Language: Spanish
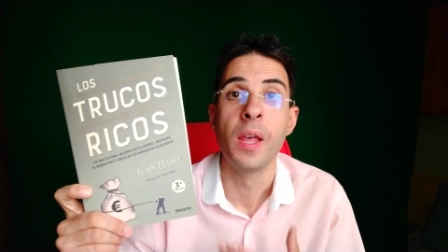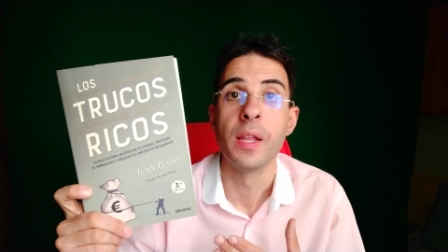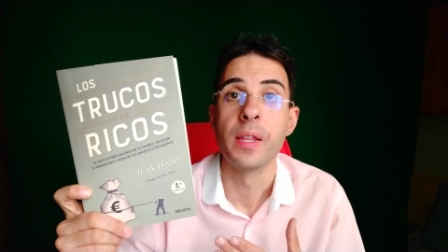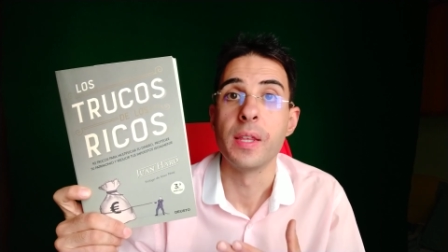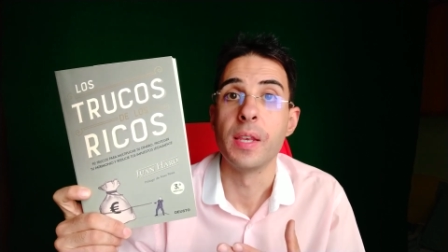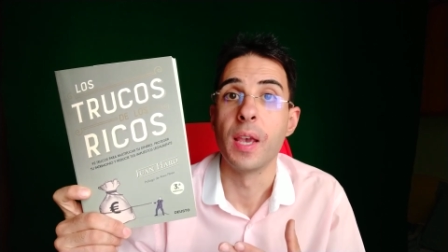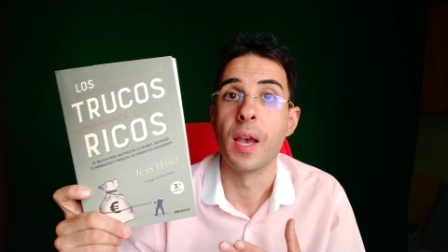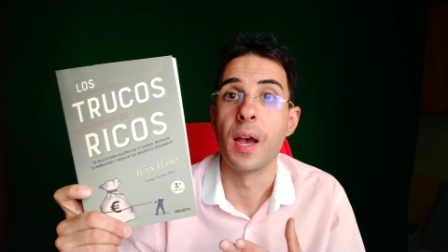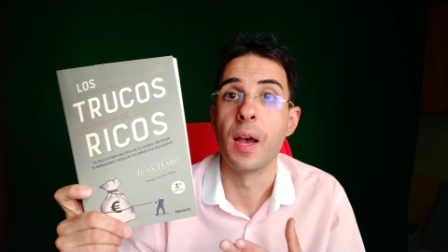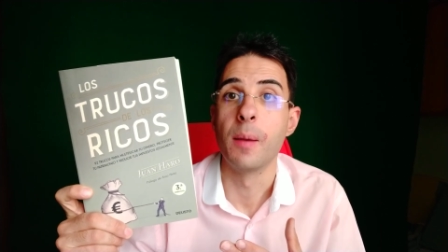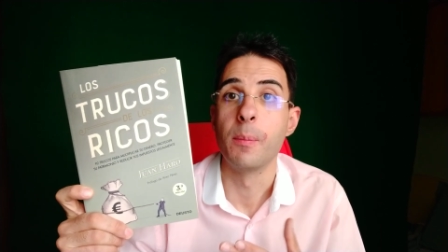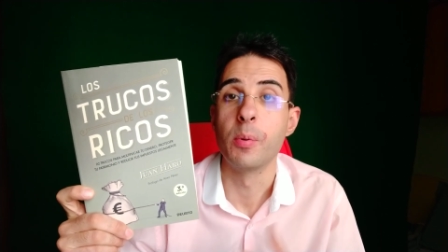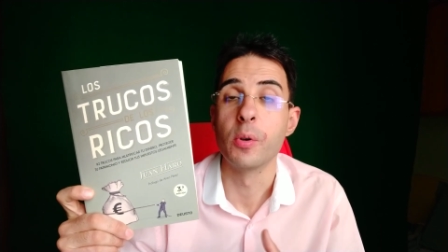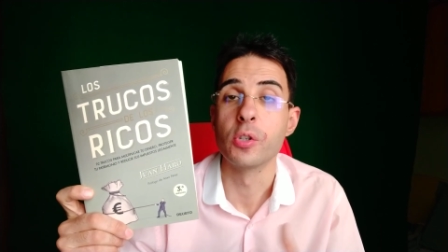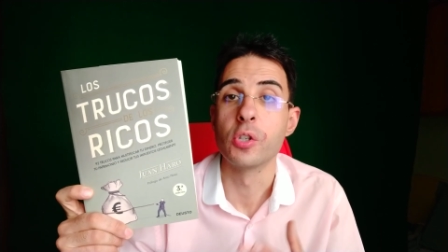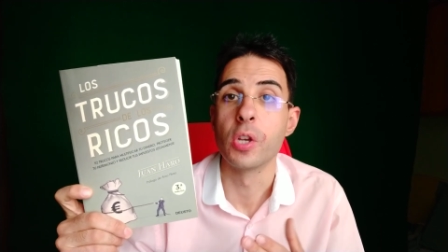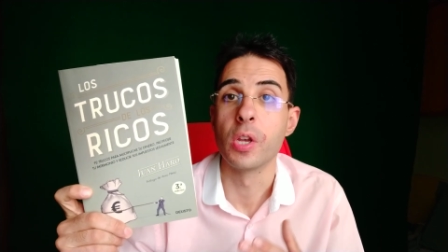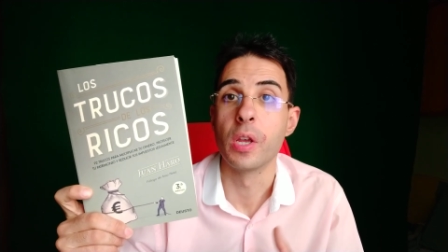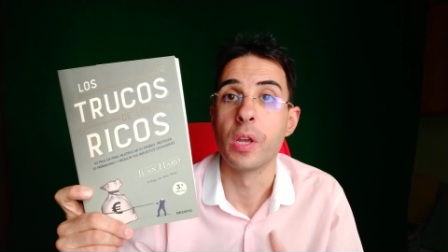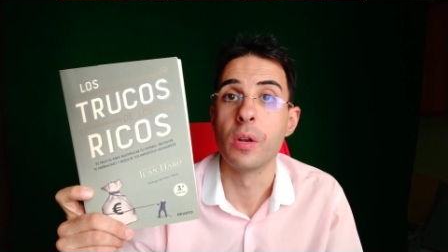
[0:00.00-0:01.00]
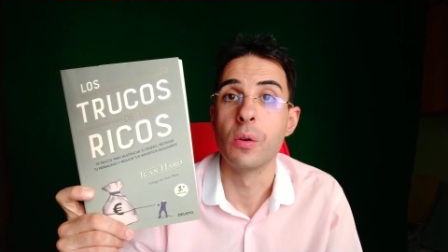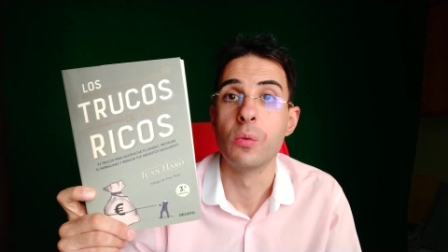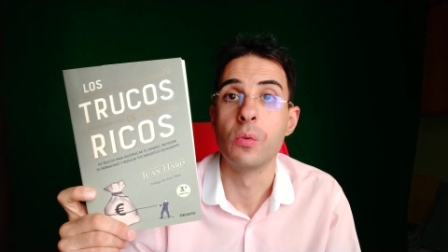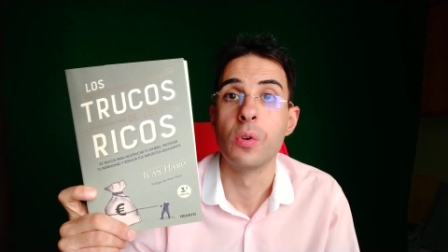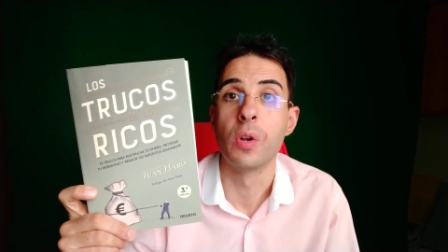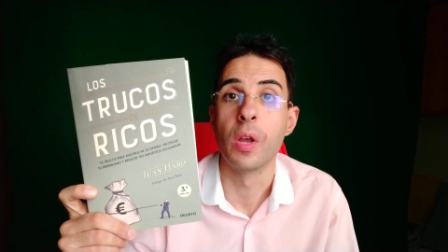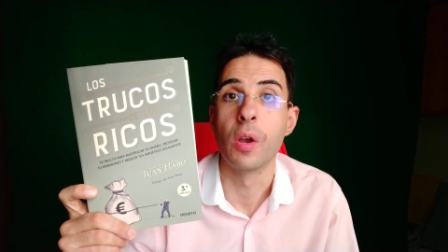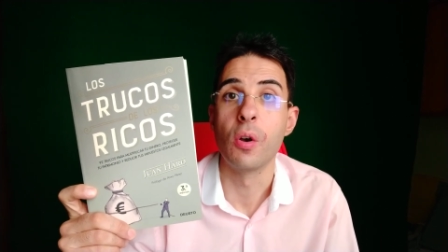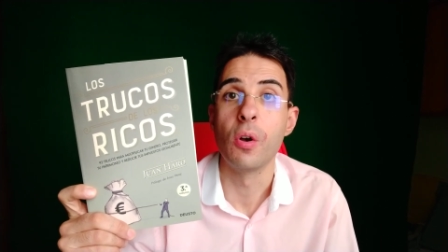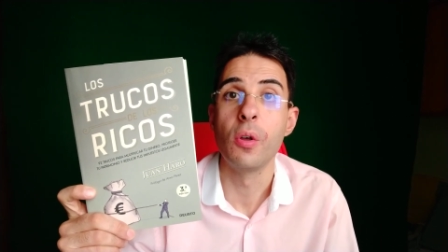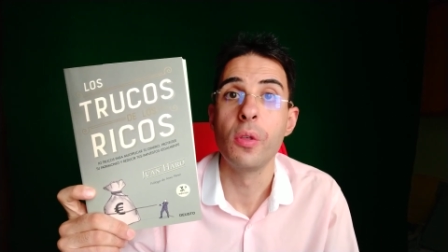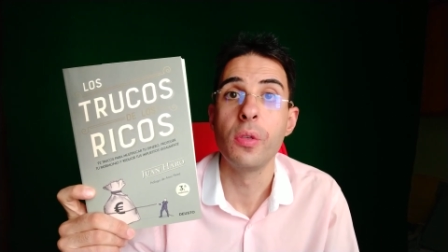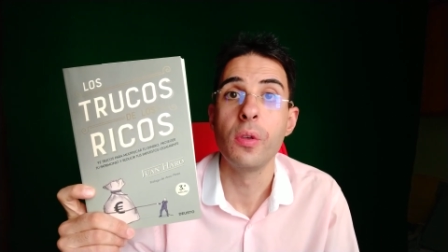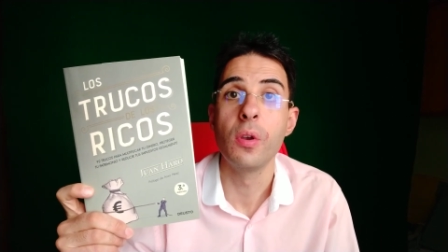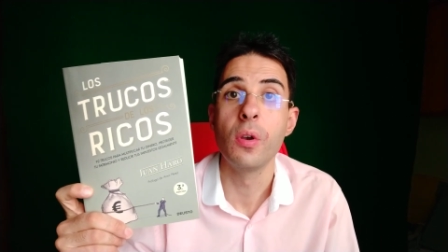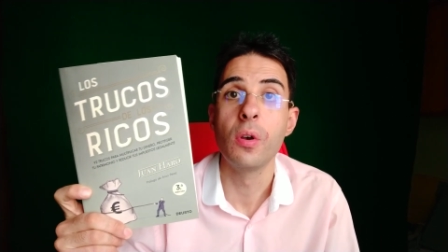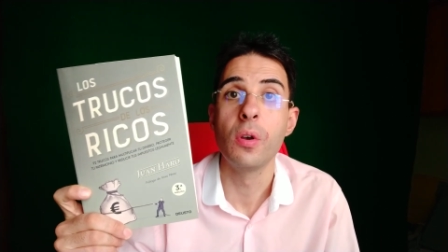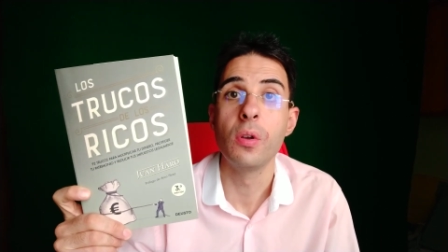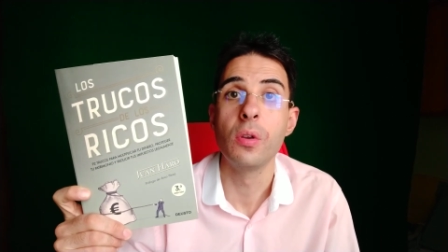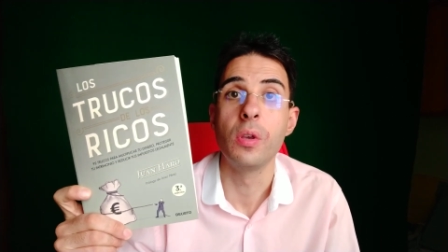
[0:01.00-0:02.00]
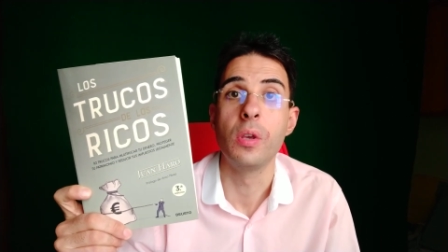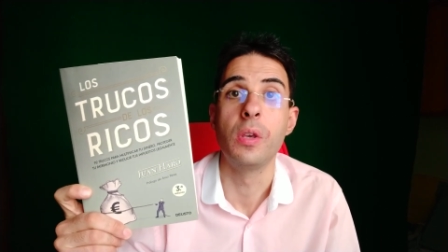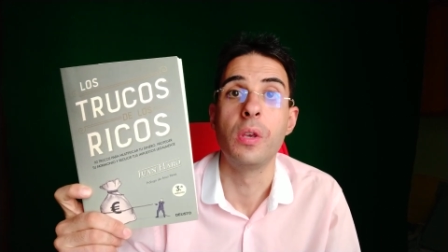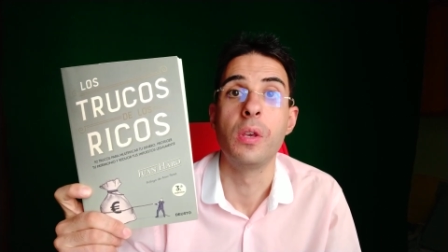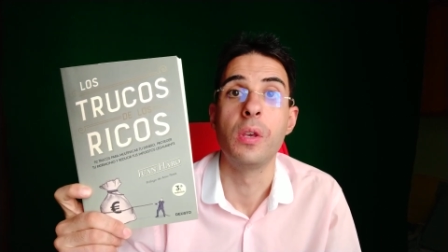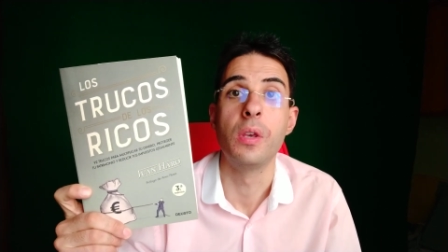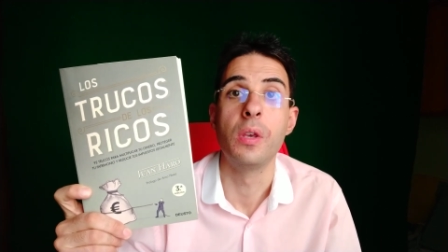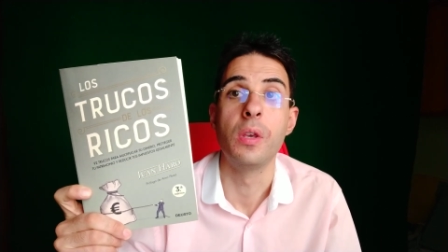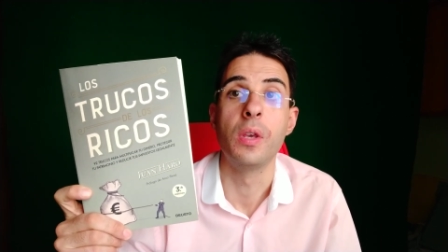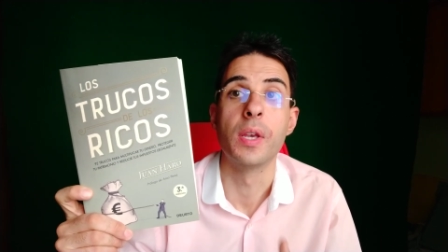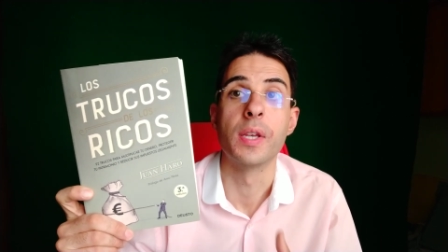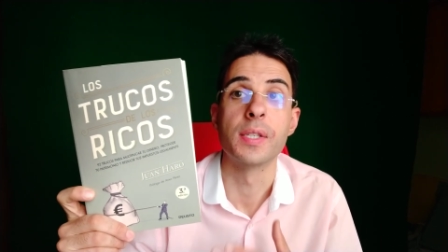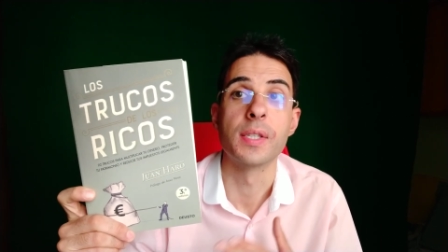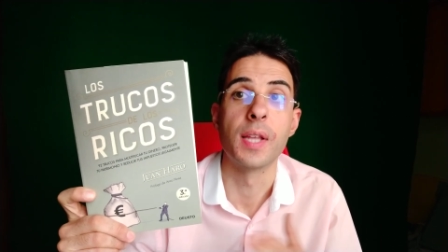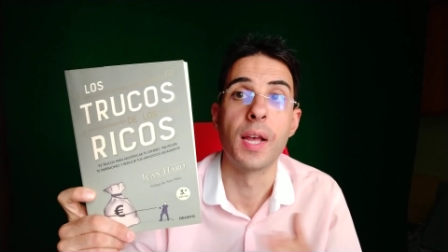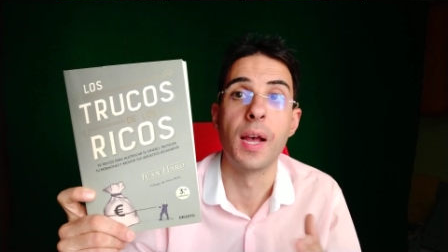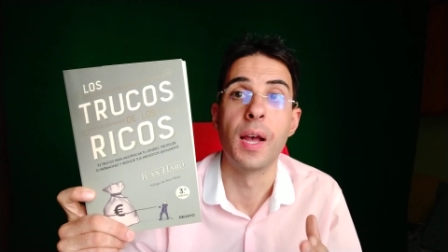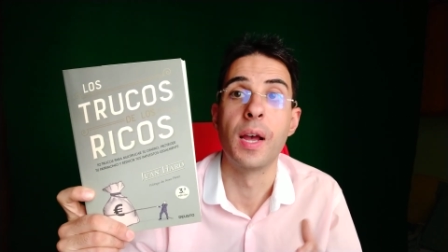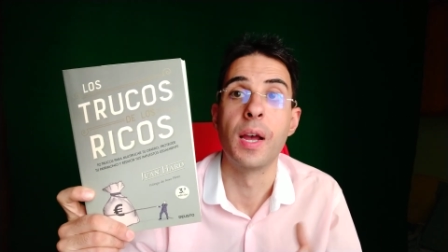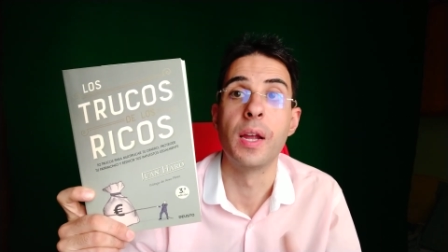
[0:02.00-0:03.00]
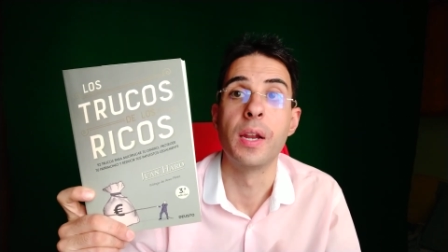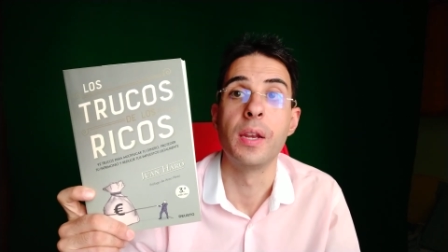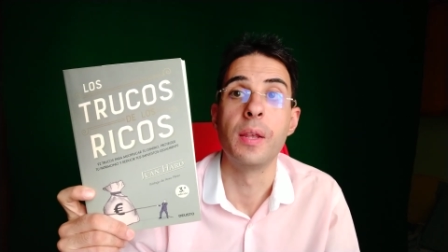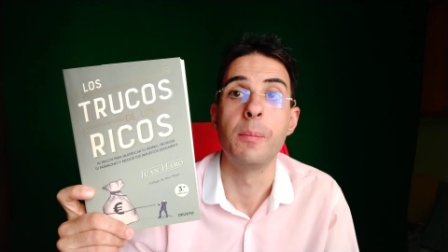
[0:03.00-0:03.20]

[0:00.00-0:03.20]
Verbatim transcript: ya poseen un negocio y están